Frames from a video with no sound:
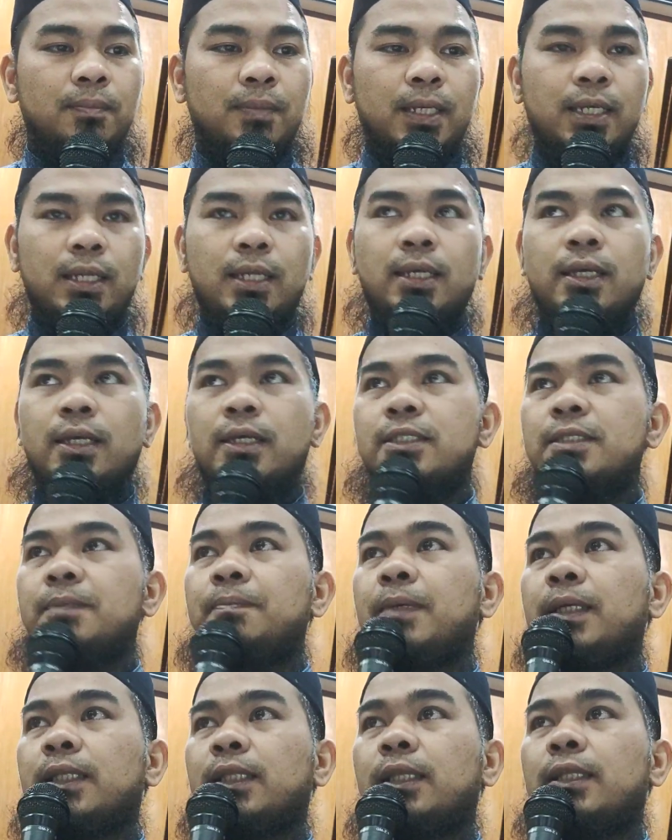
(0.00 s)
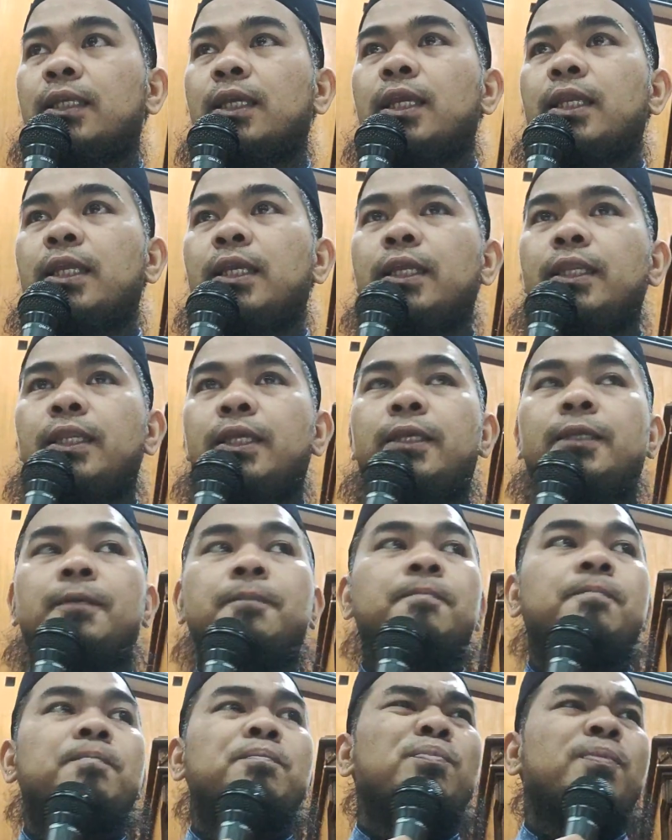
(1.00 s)
Pada kesempatan kali ini
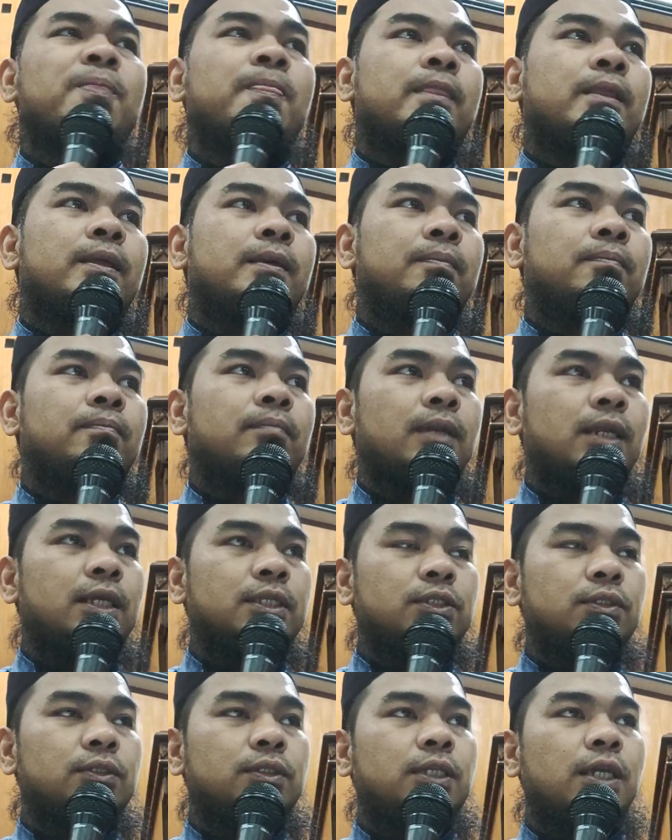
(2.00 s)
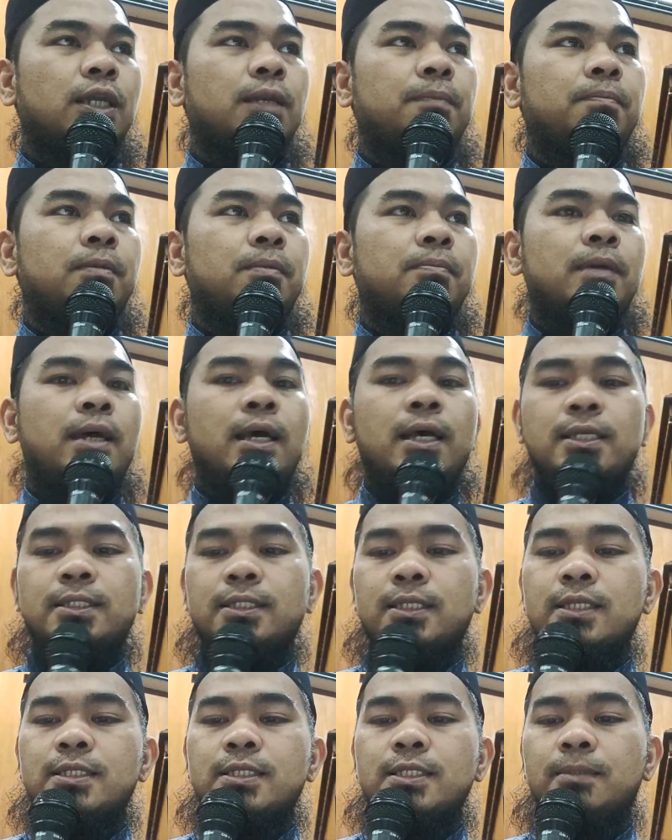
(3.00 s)
melanjutkan
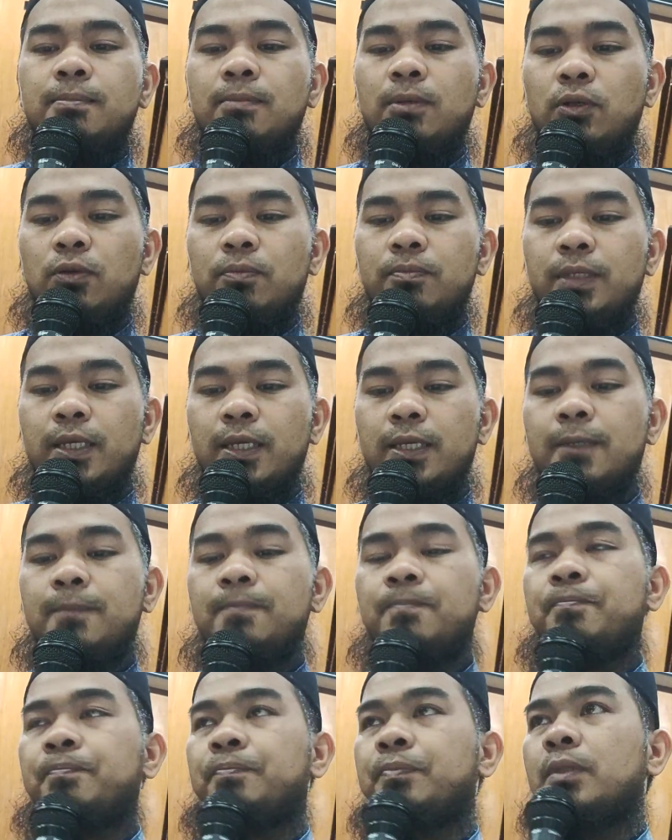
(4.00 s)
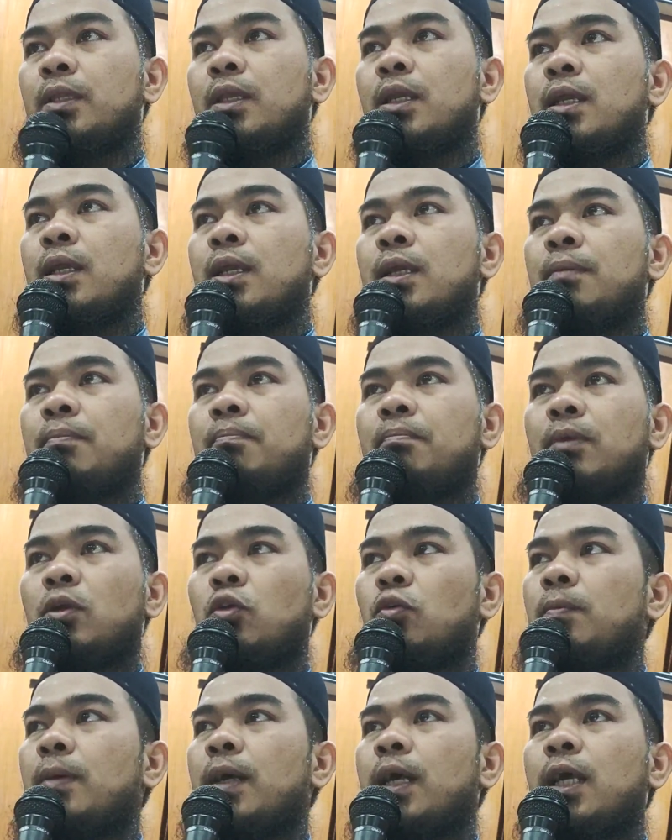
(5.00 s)
pembahasan sebelumnya
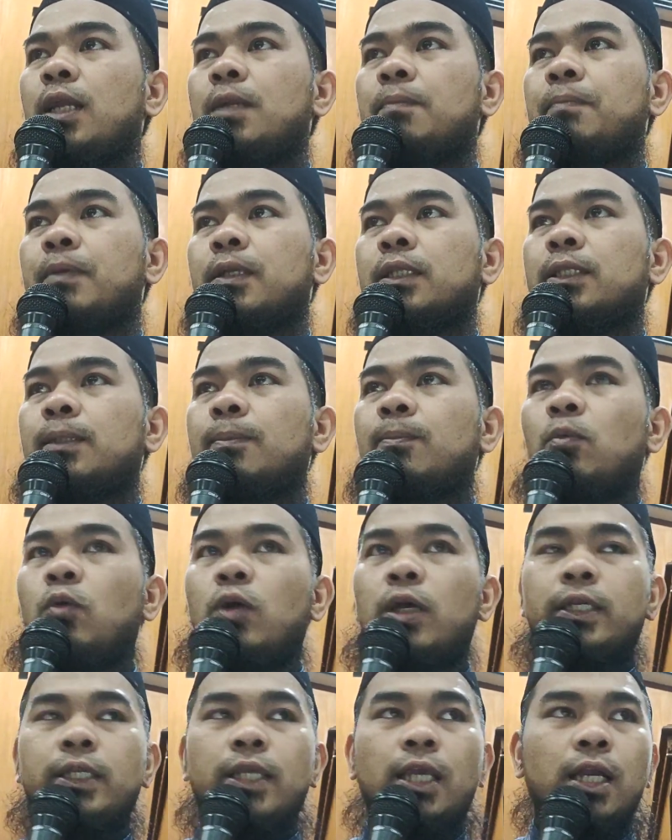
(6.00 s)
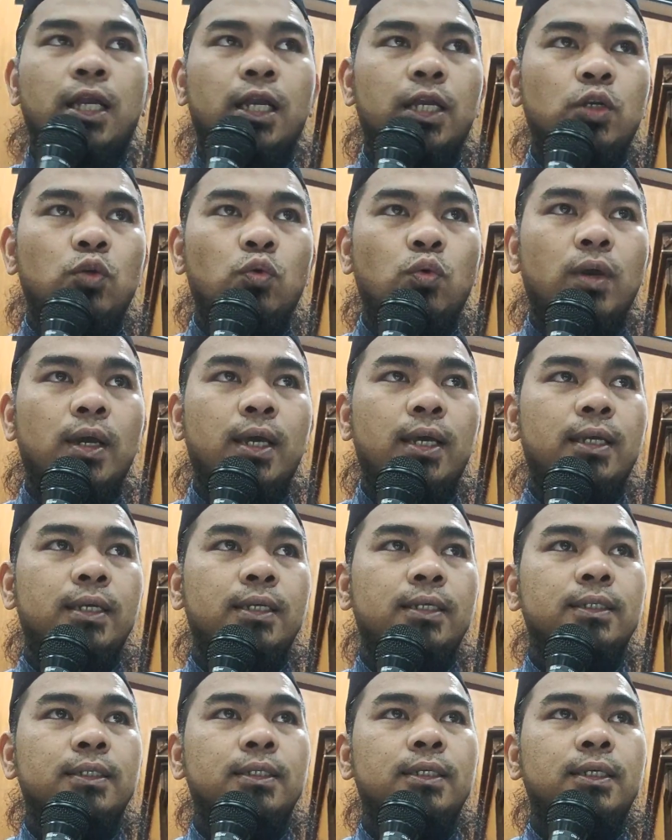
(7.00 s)
merupakan pertemuan yang kedua
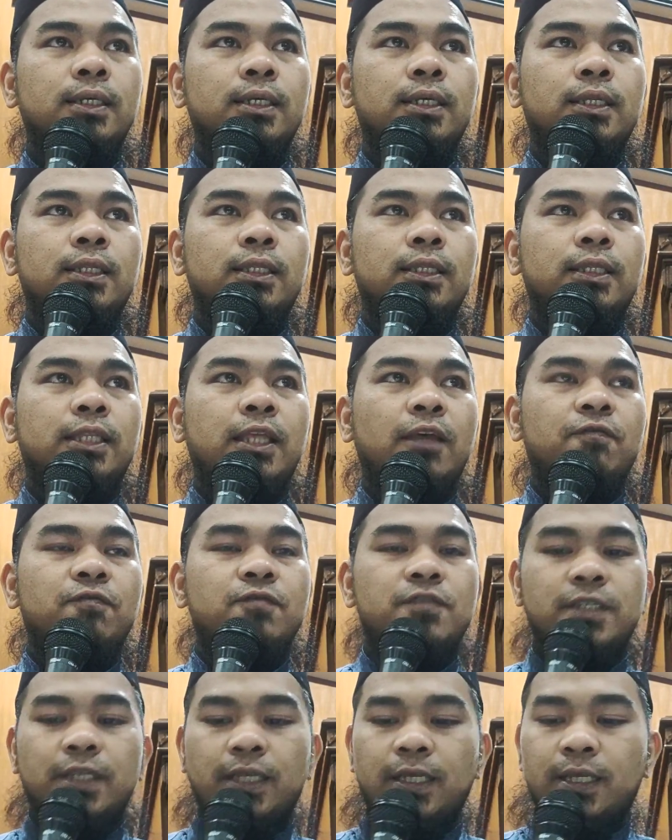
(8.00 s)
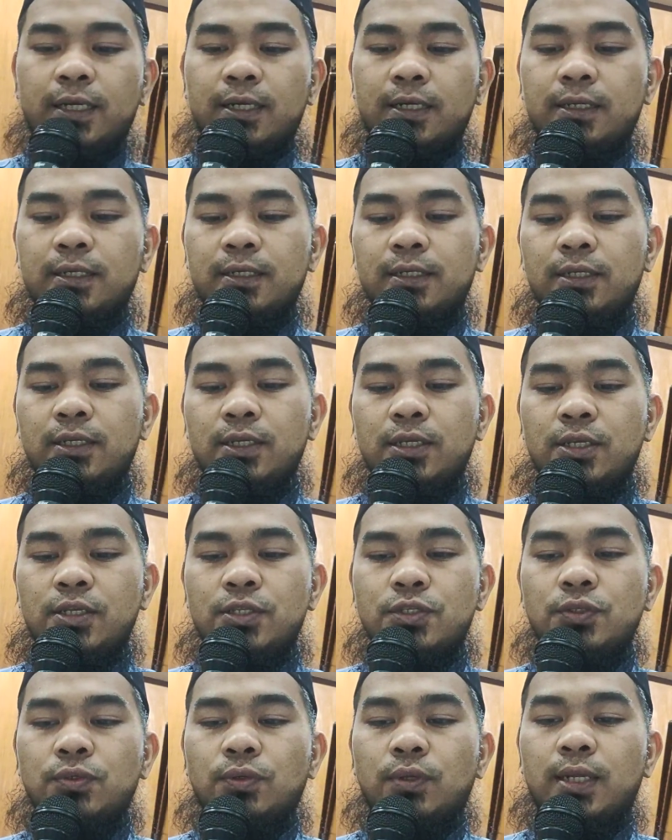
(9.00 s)
tafsir
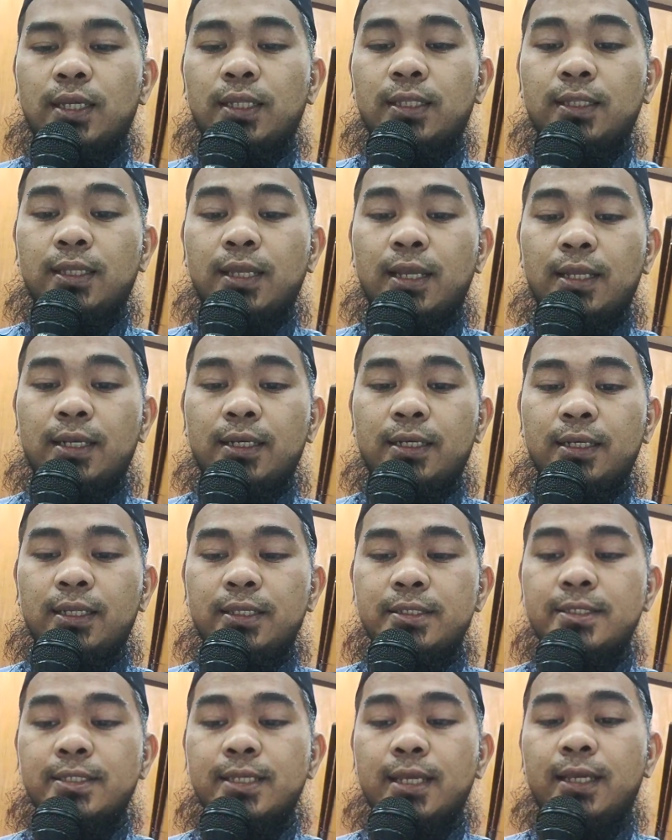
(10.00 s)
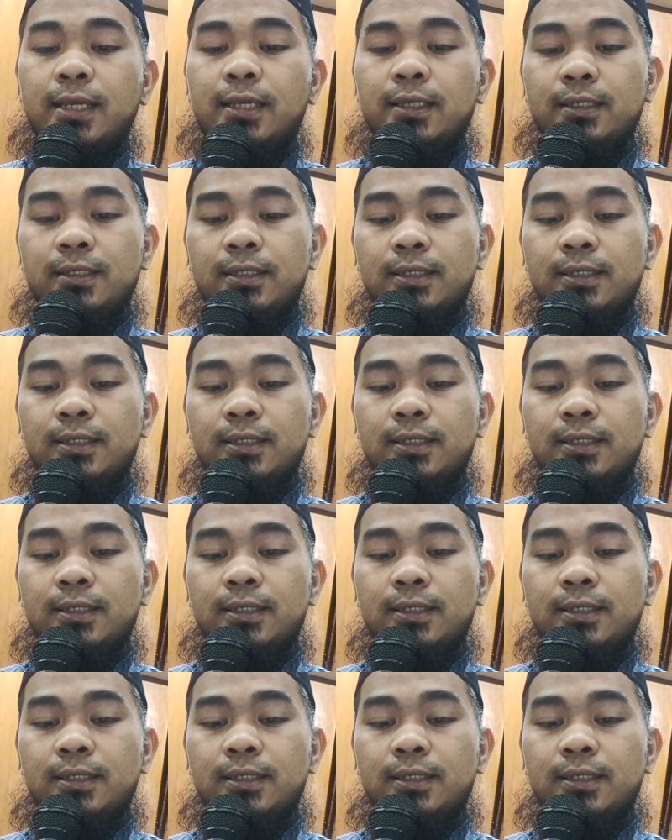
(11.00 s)
surat An-Nisa